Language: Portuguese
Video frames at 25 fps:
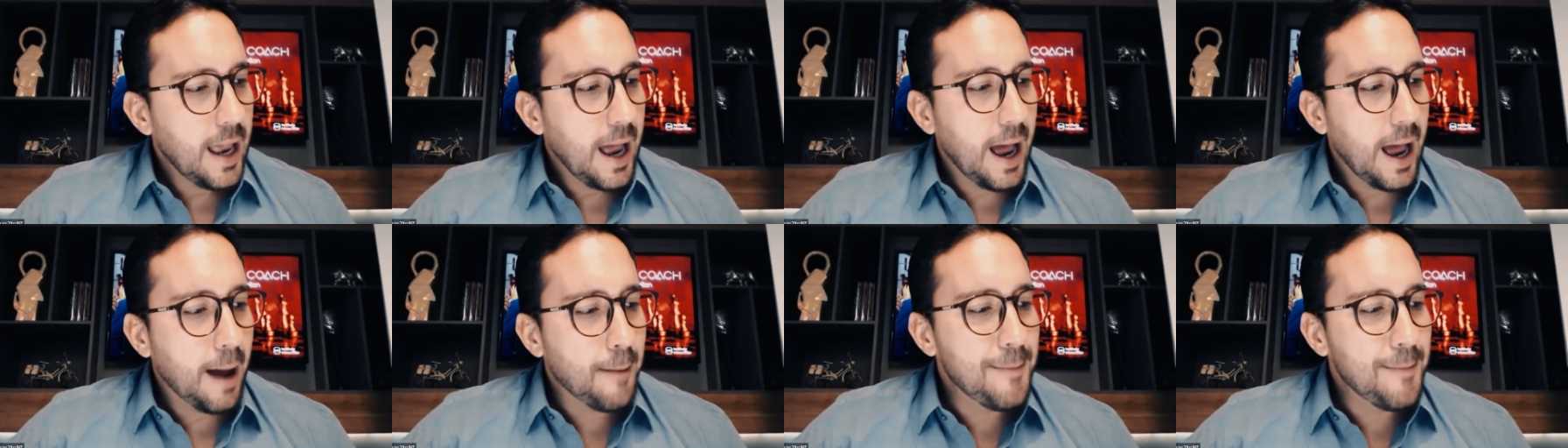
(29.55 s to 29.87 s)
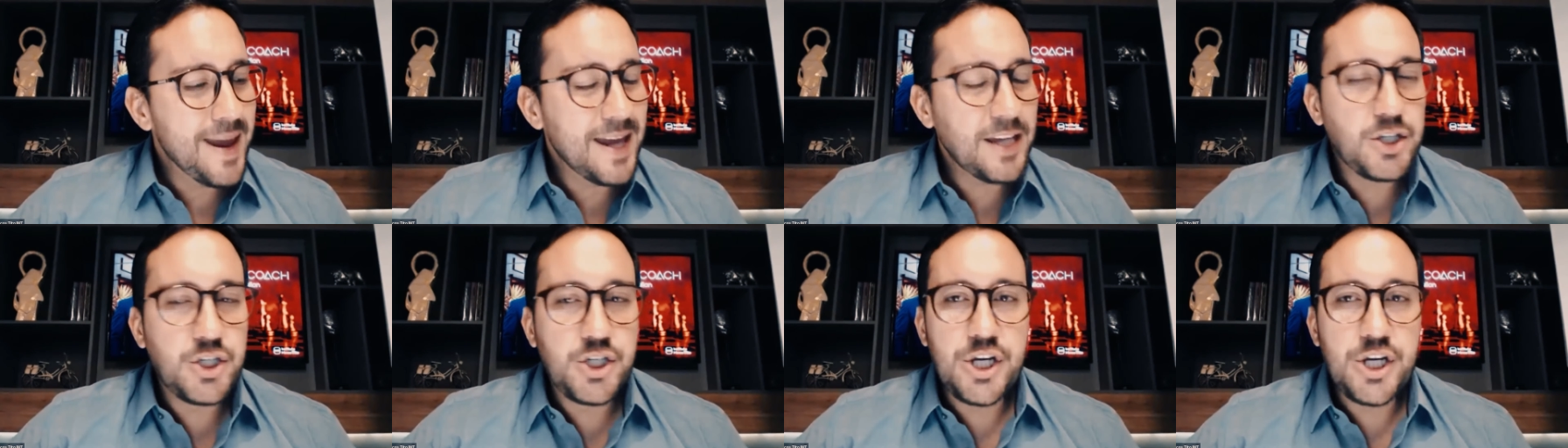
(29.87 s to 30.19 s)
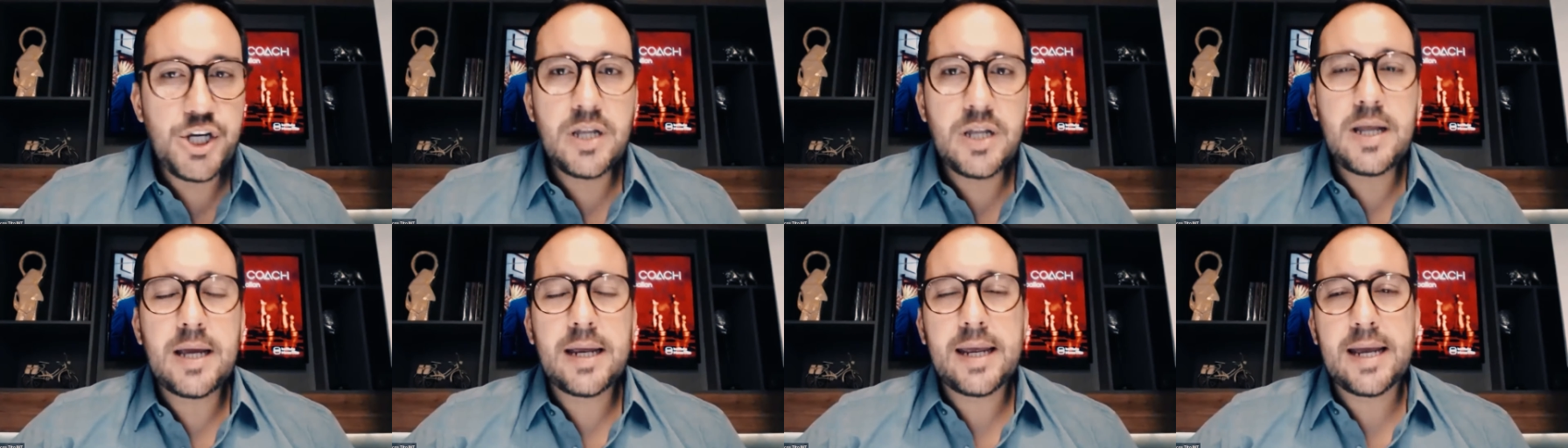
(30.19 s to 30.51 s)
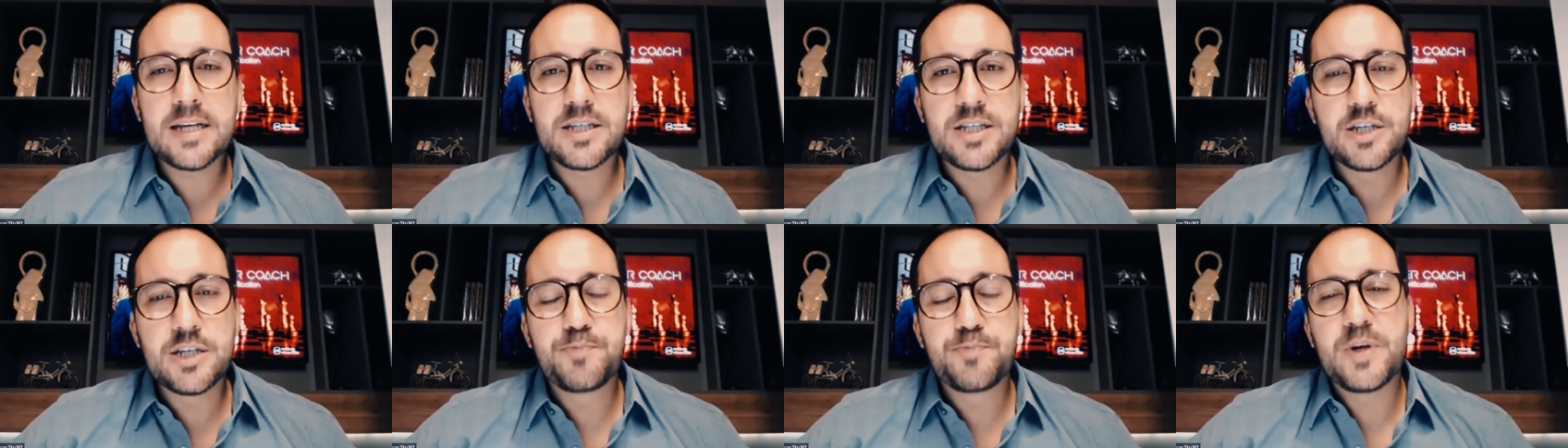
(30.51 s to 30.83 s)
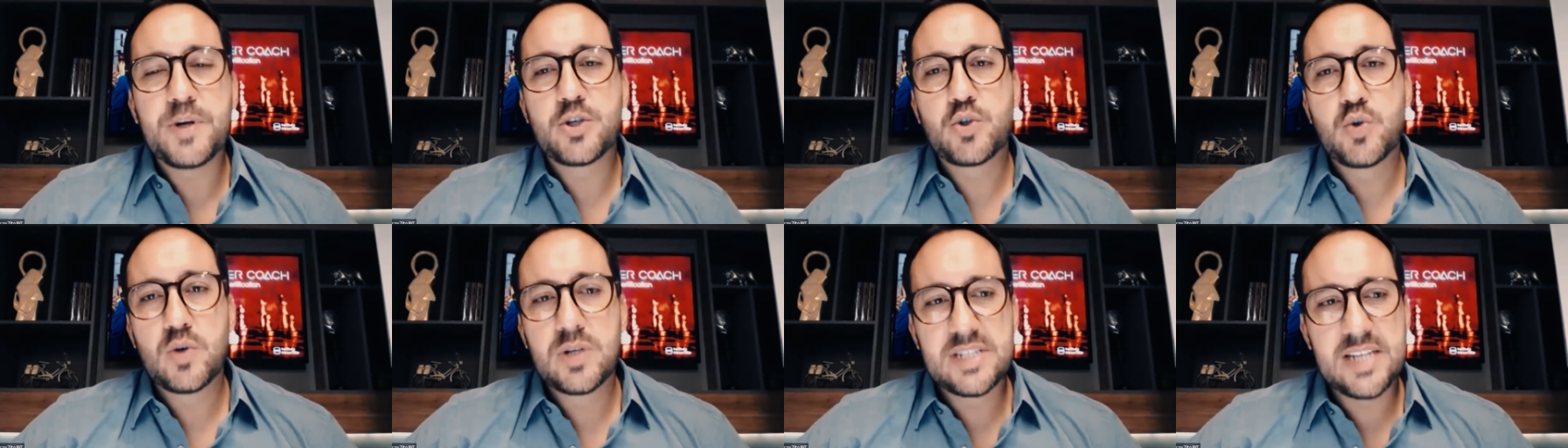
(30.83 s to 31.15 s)
à medida que essas
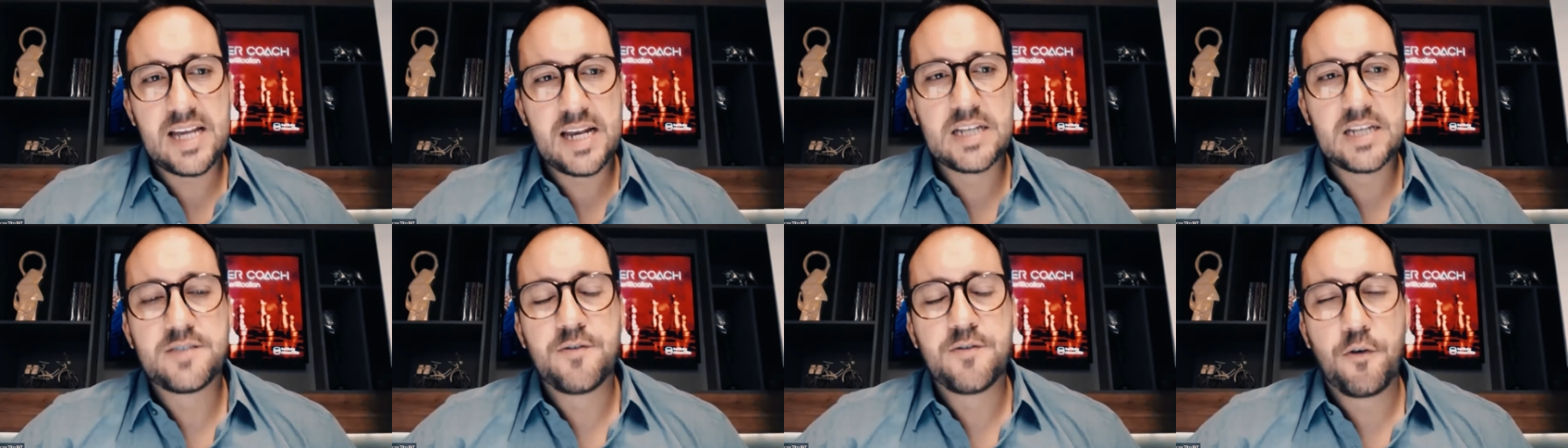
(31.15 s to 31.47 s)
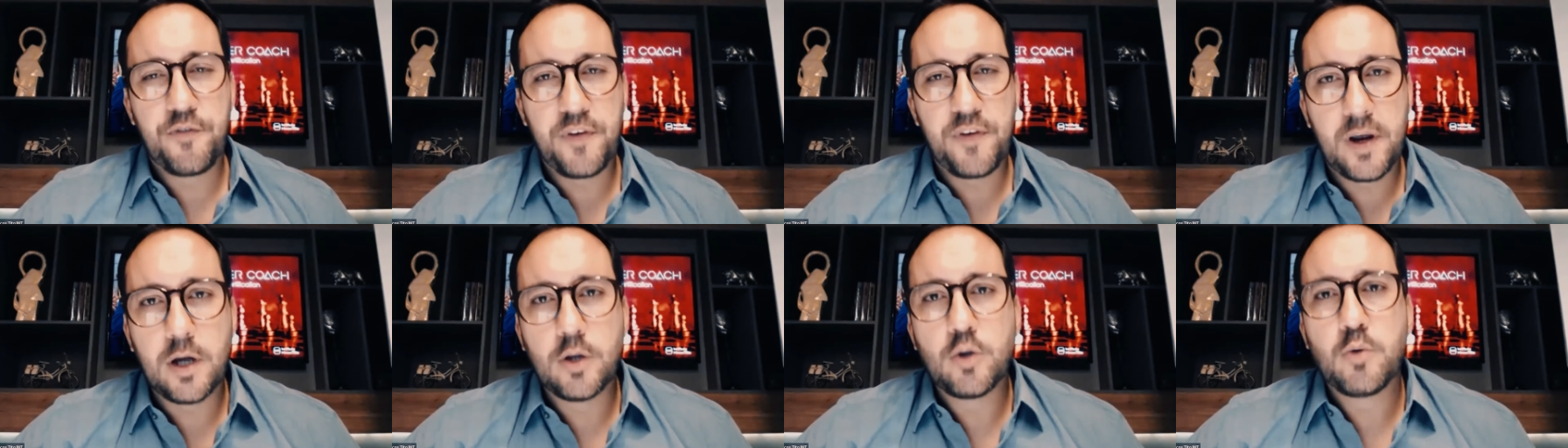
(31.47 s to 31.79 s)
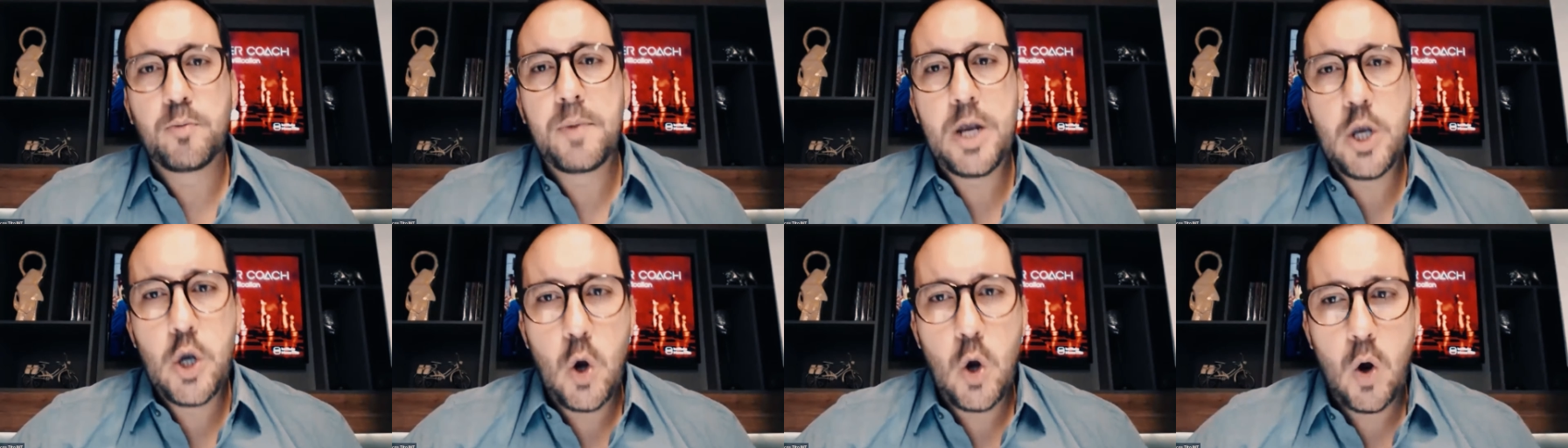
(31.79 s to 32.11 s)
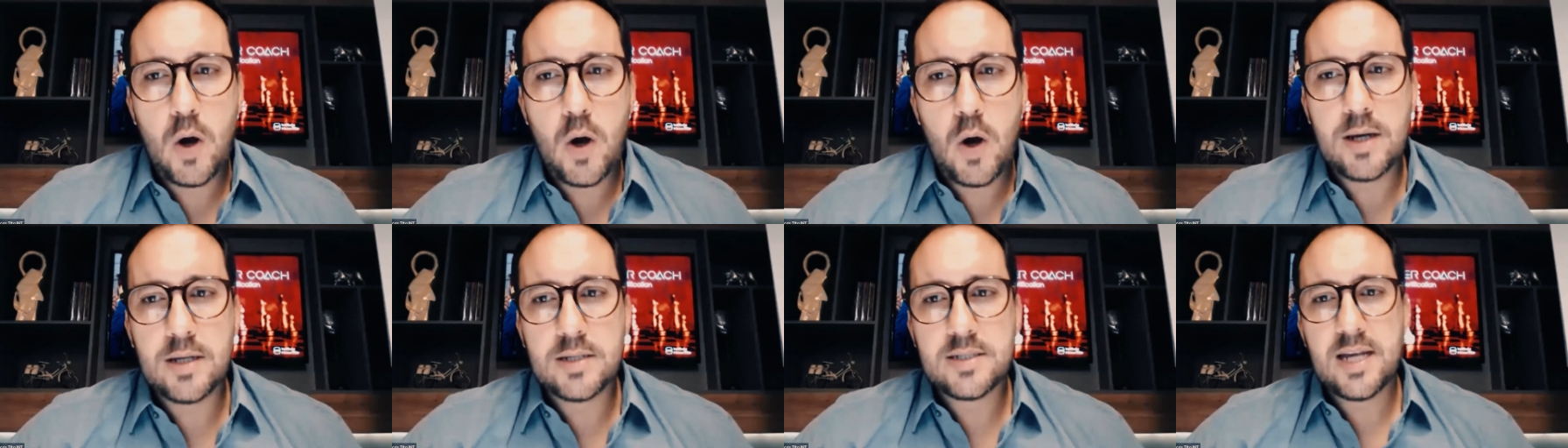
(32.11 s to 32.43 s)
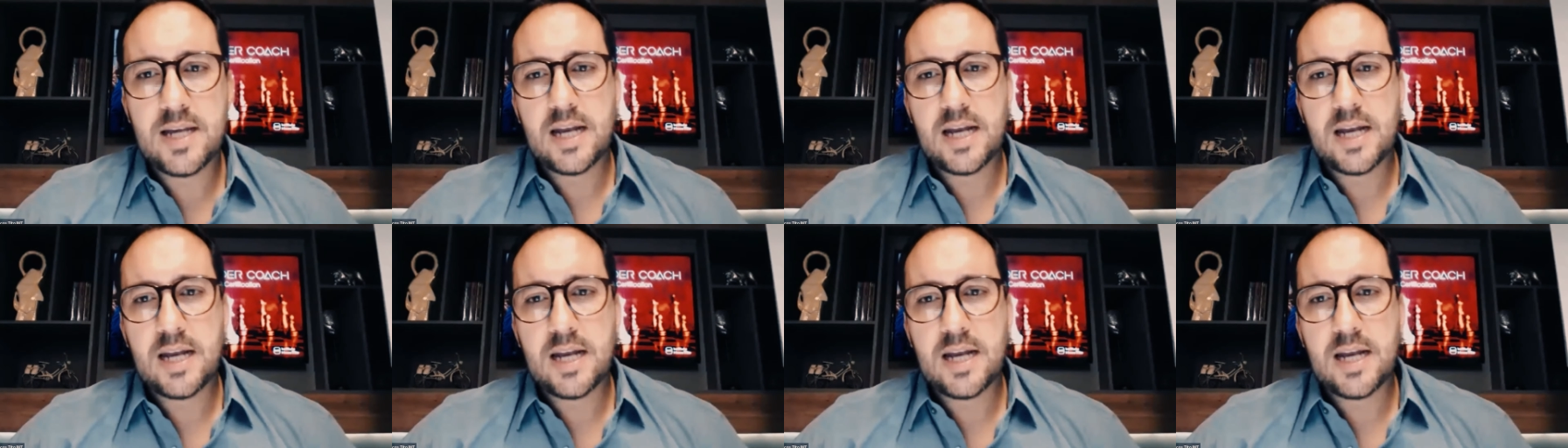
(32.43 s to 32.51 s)
pessoas elas vão ficando melhores,